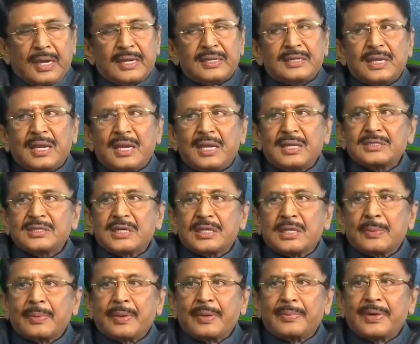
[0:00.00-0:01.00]
అయితే
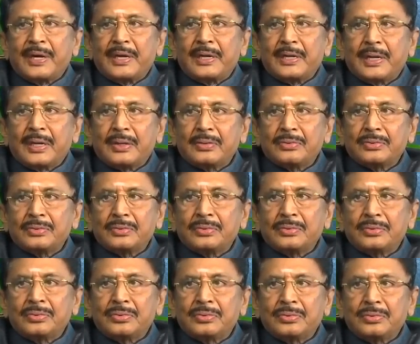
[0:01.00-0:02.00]
చంద్రబాబు నాయుడు గారు
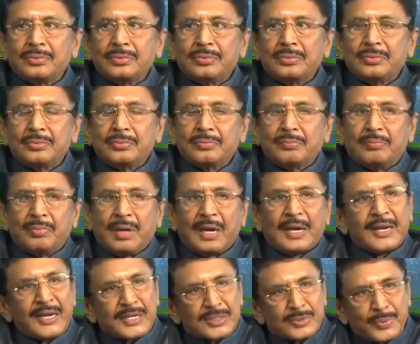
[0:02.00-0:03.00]

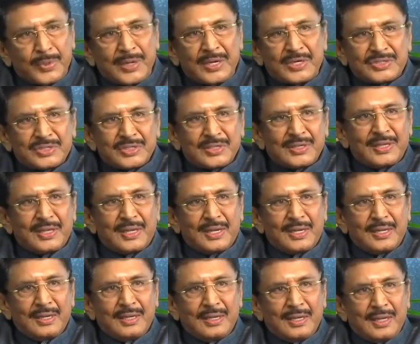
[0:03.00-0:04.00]
బాగా ఎక్స్పీరియన్స్ కదా
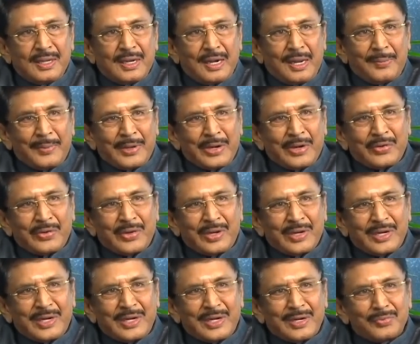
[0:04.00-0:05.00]
రామారావు
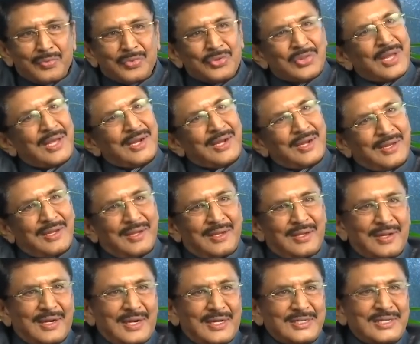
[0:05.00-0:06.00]
గారి కంటే ముందు ఆయన
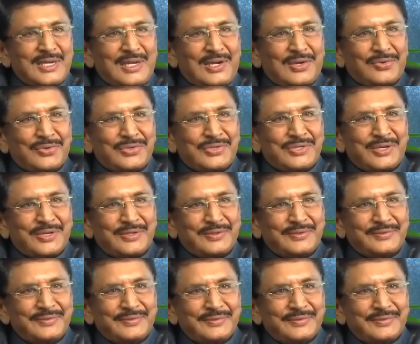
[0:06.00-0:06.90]
రాజకీయాల్లోకి వచ్చాడు